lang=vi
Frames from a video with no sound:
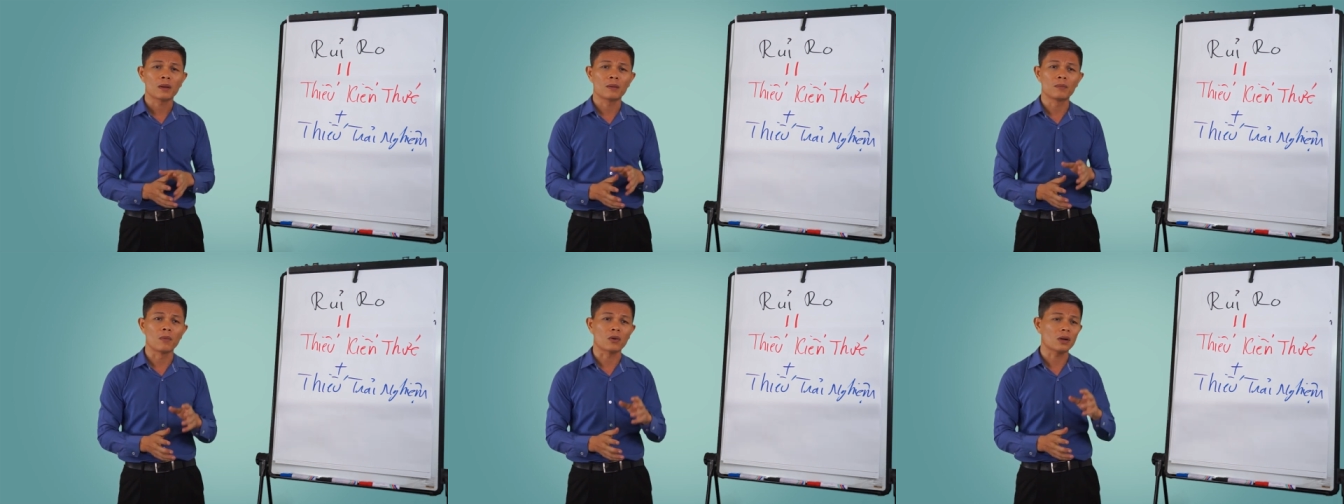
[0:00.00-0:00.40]

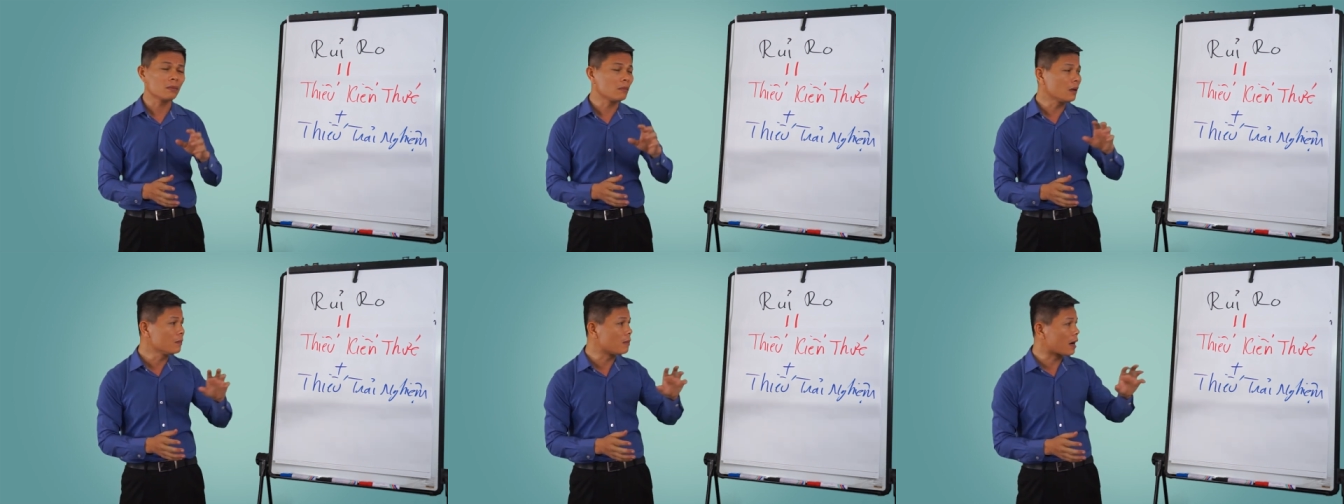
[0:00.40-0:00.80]
Một cái
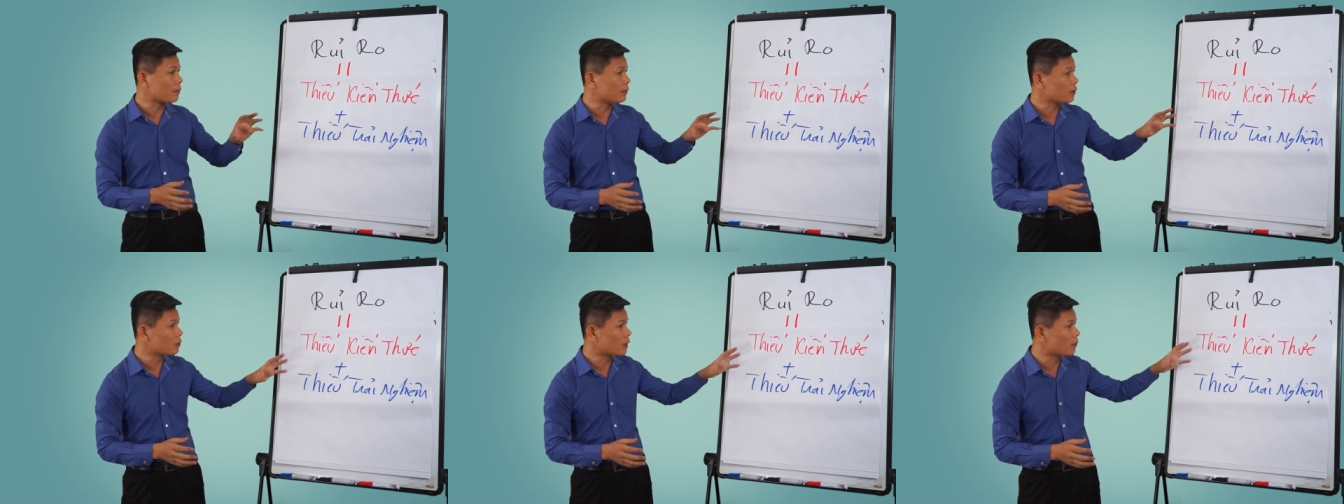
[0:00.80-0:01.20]
bí mật
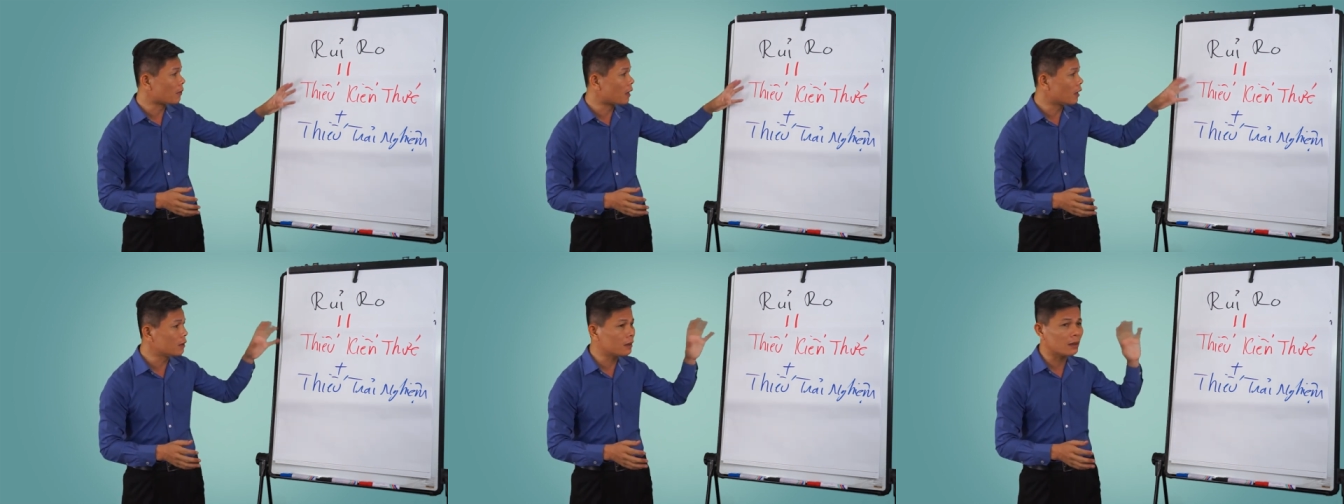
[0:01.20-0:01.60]
mà chúng ta
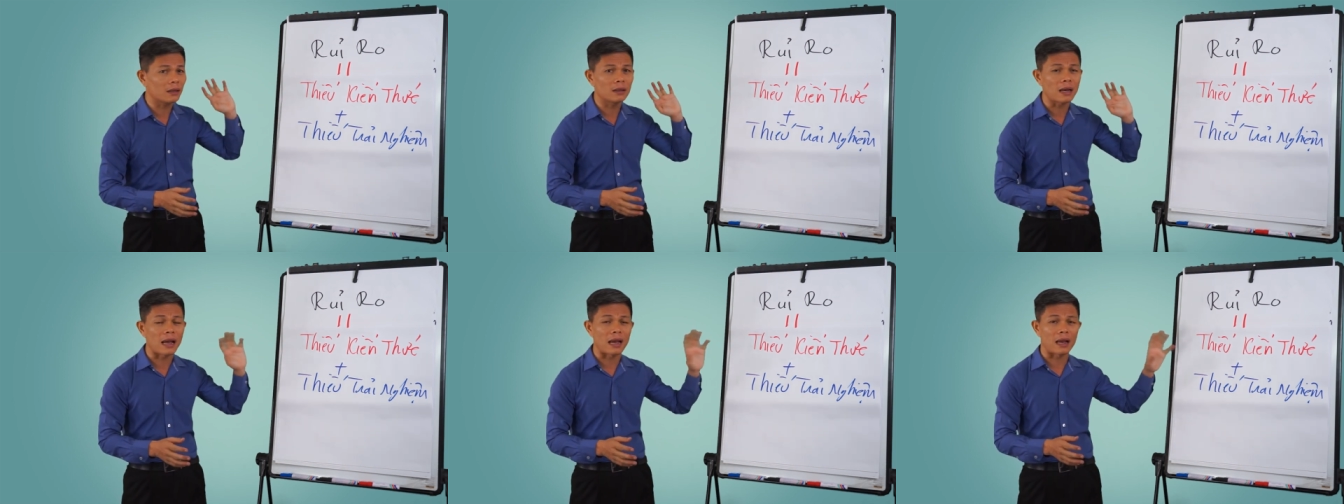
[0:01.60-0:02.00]
mở những
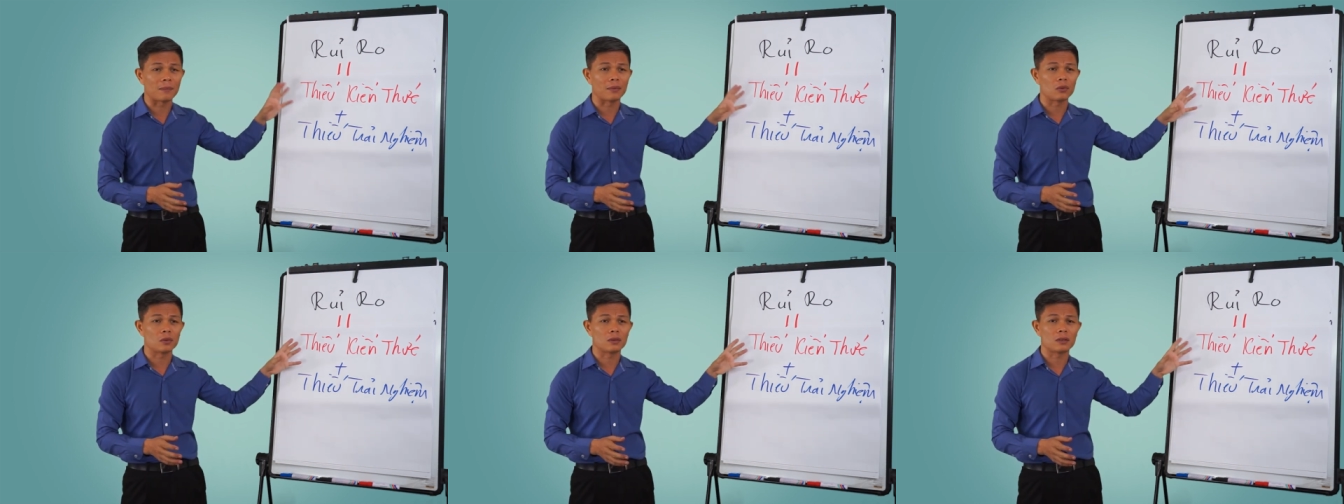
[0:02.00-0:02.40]
cái
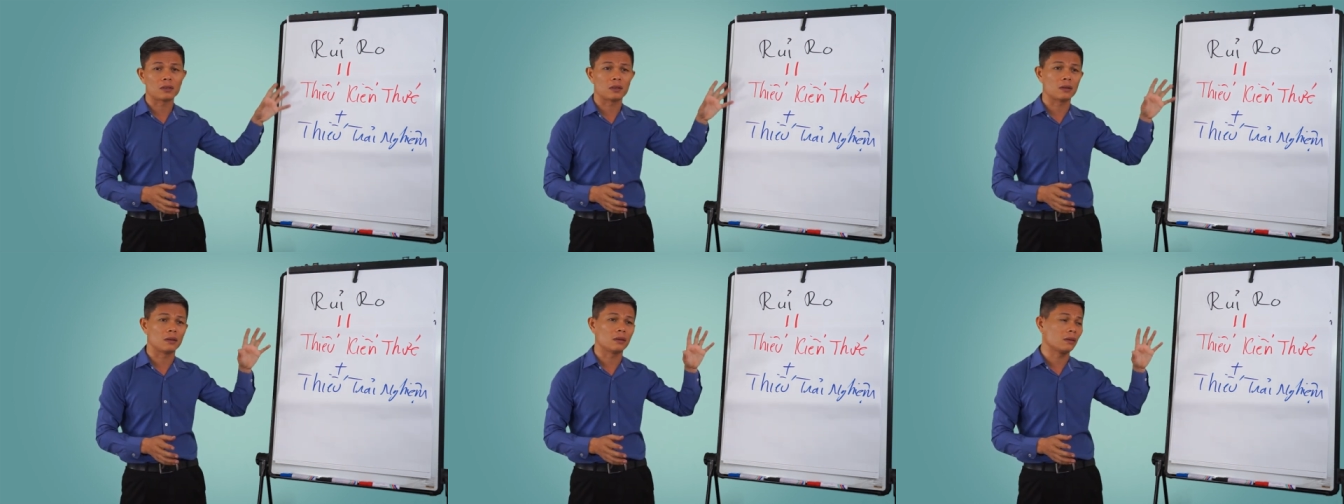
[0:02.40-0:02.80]
hàng mà
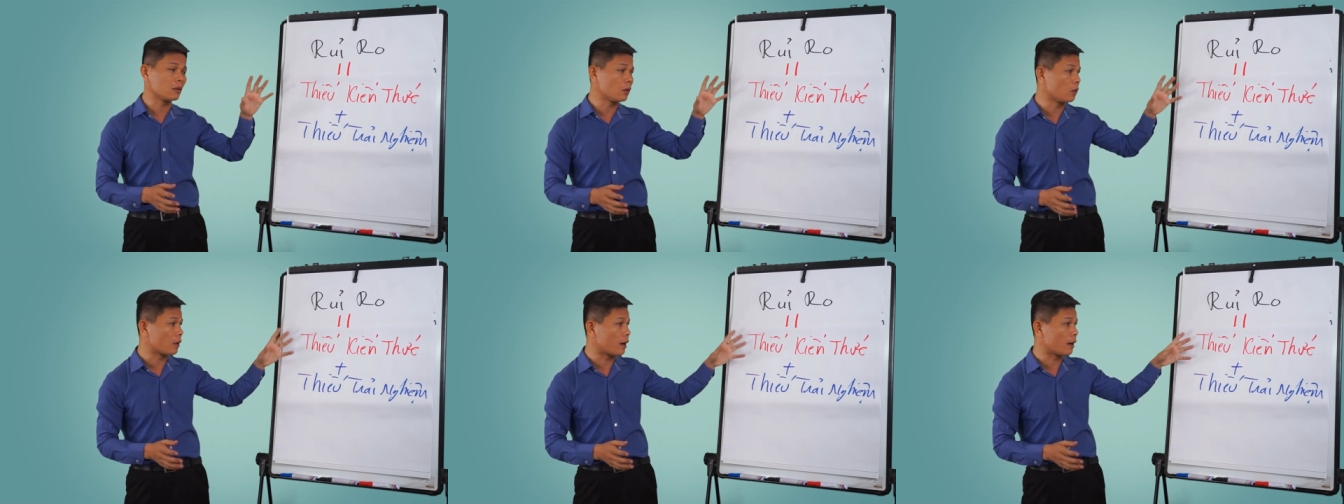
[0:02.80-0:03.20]

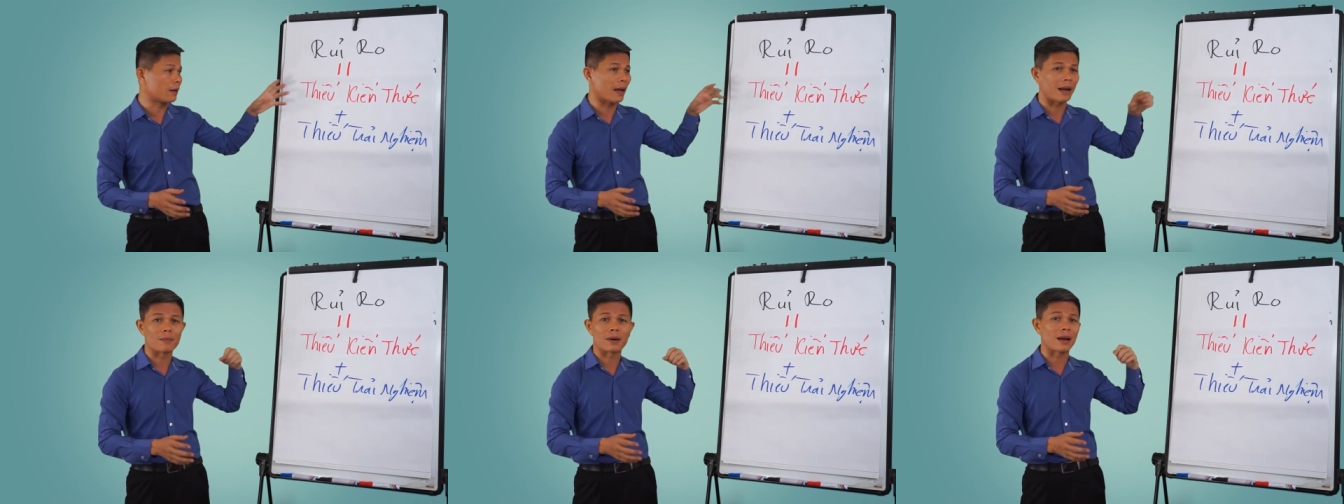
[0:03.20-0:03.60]
thuộc
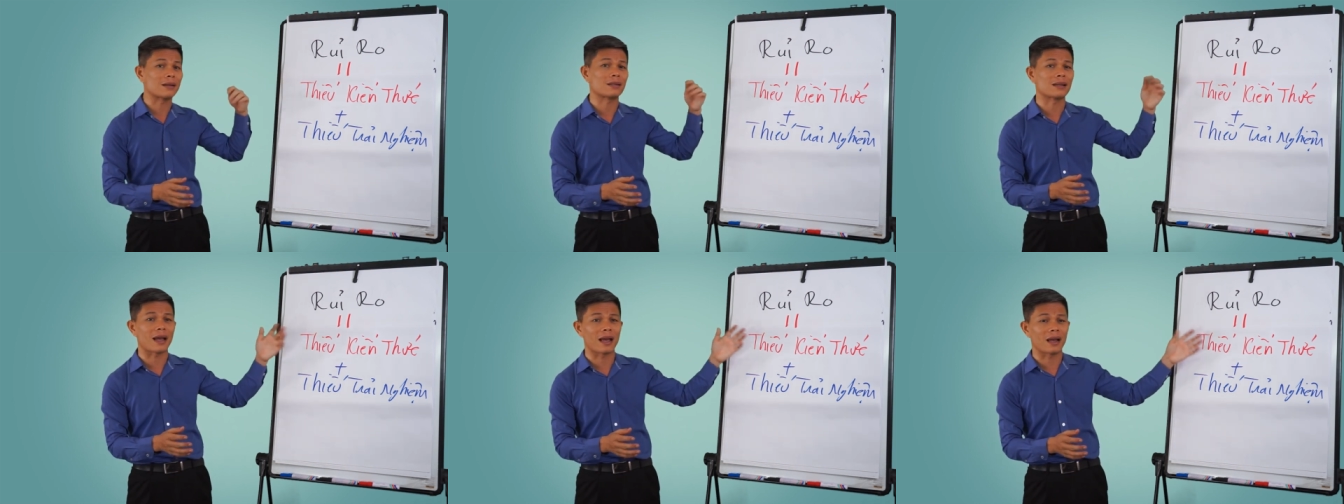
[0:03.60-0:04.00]
dạng mà đặc
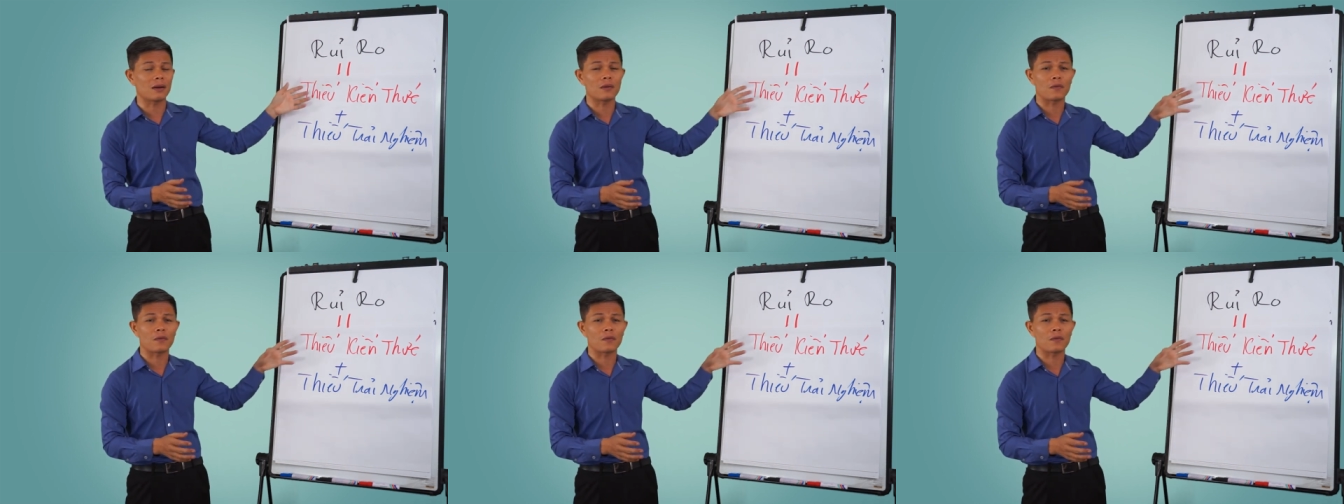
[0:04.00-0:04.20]
sản